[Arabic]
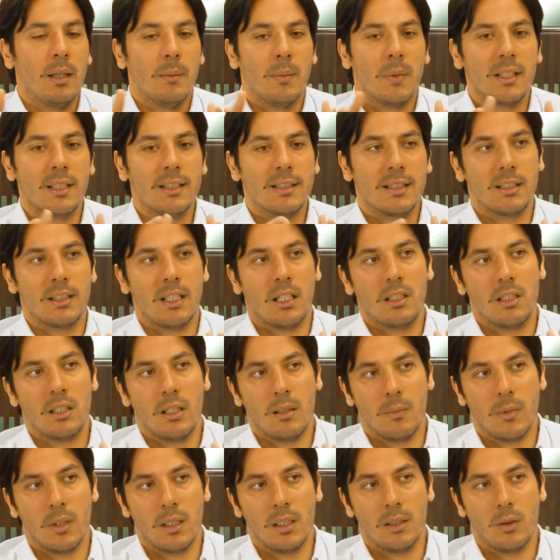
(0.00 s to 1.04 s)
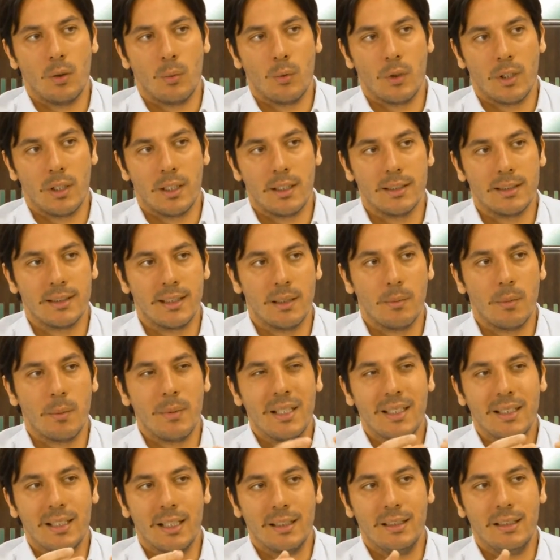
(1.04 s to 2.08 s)
تنسى اذا اجى مريض عمره 30 سنه ما
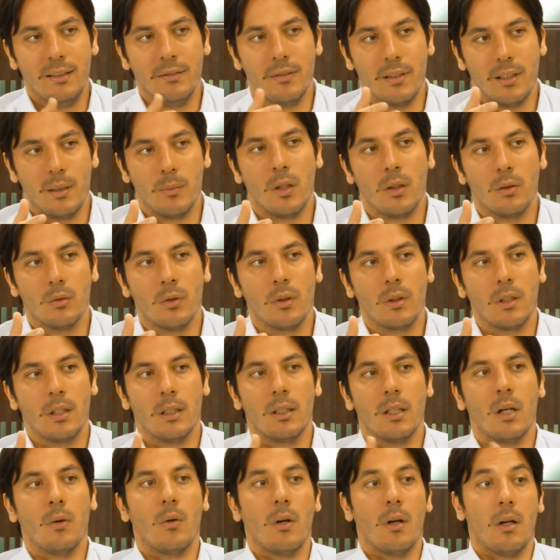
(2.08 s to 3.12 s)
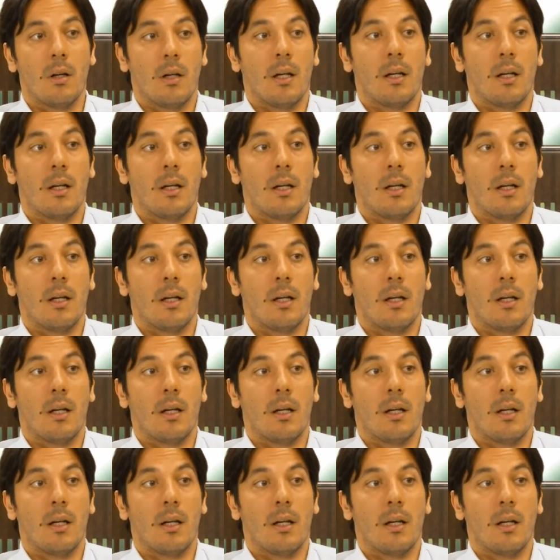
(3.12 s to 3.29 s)
بدك تعطيه فريمون دغري دواء